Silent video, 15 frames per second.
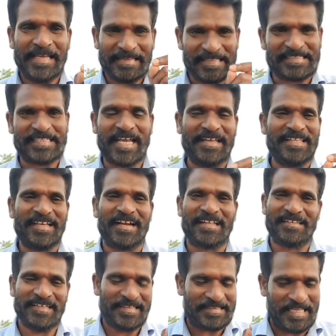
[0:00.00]
இந்த
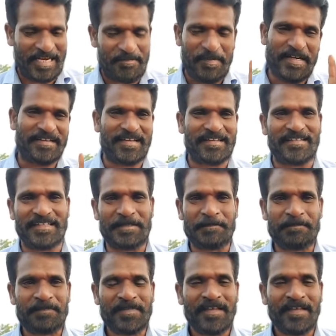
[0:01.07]
செய்தியானது தரப்பட்டு இருந்தது